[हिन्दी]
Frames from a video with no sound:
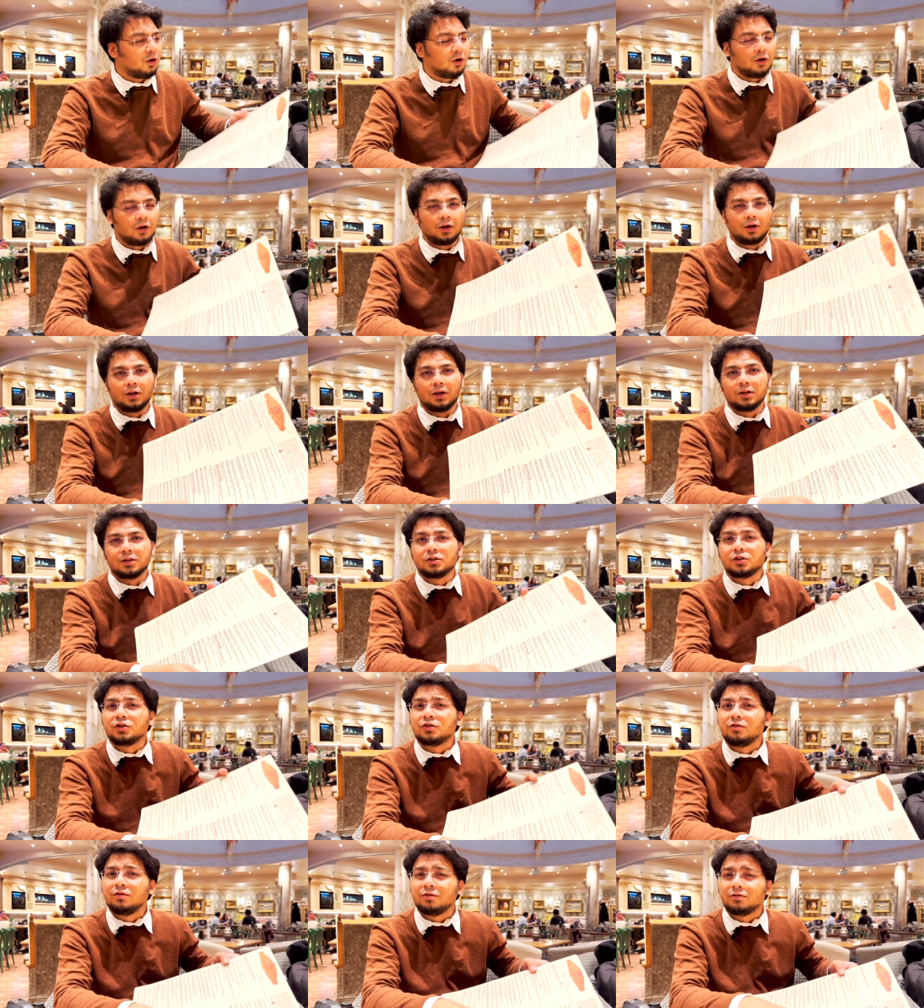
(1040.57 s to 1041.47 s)
called
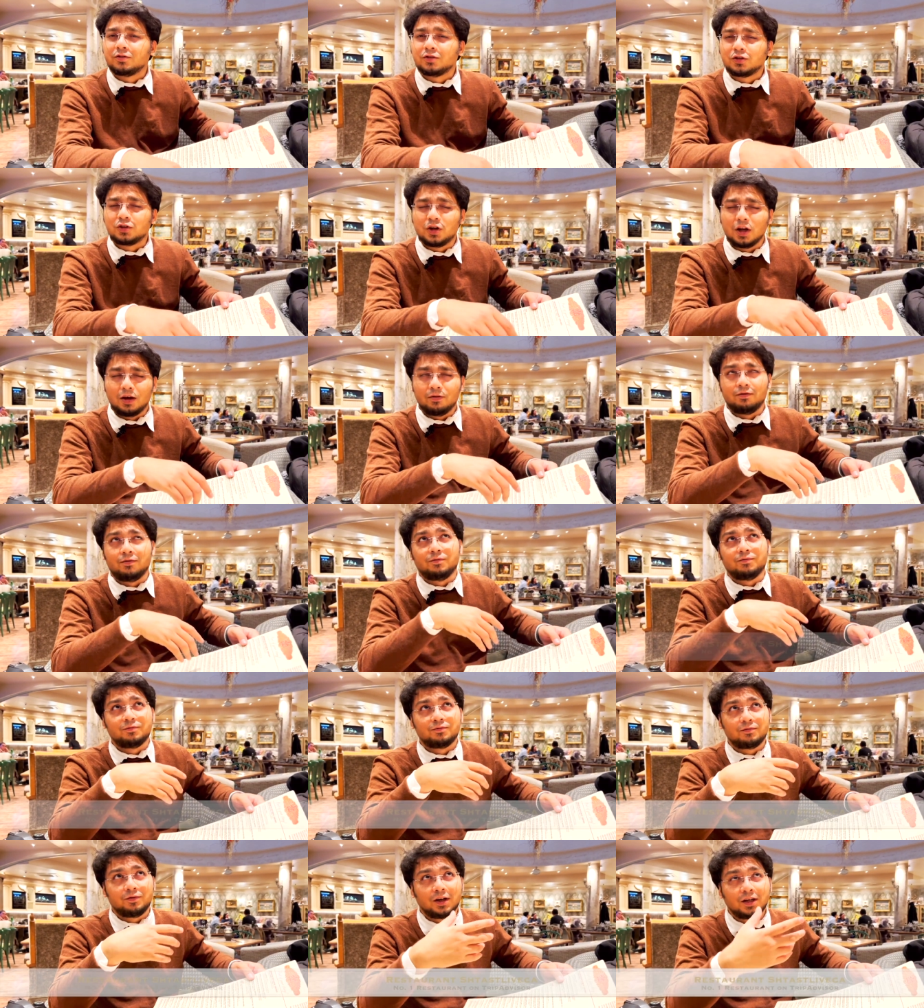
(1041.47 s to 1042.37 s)

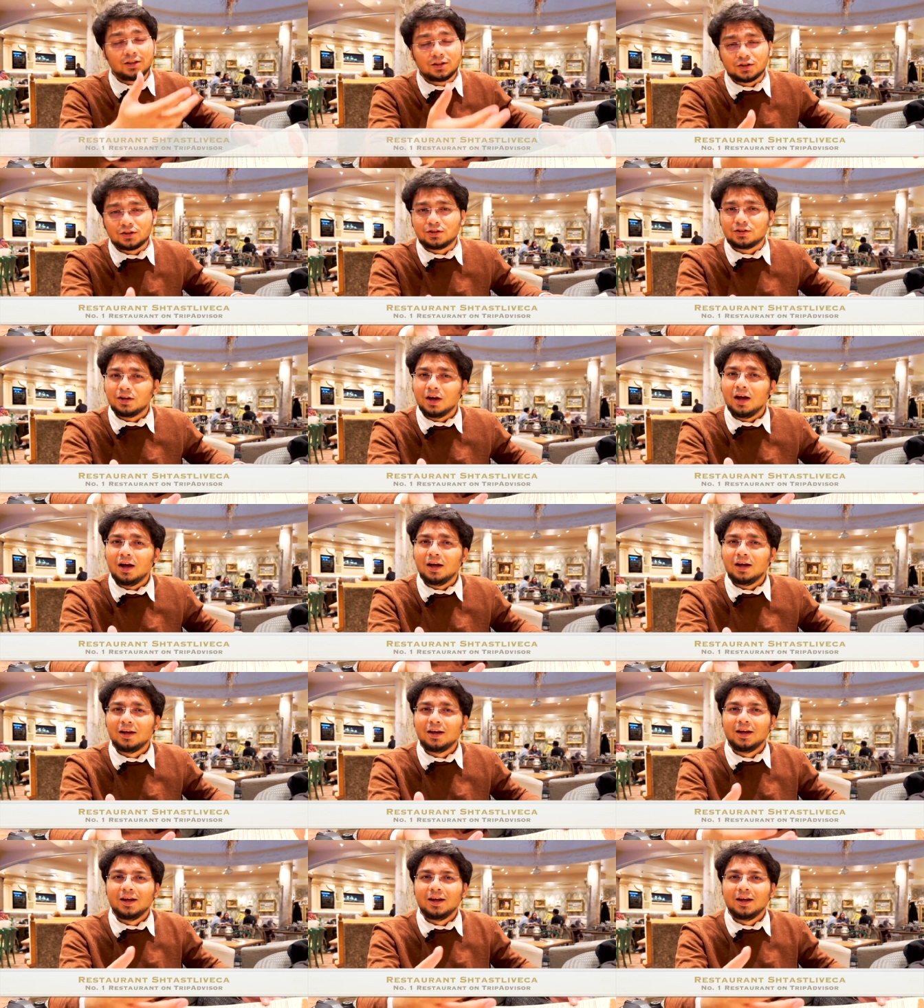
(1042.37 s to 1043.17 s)
Slavkasta.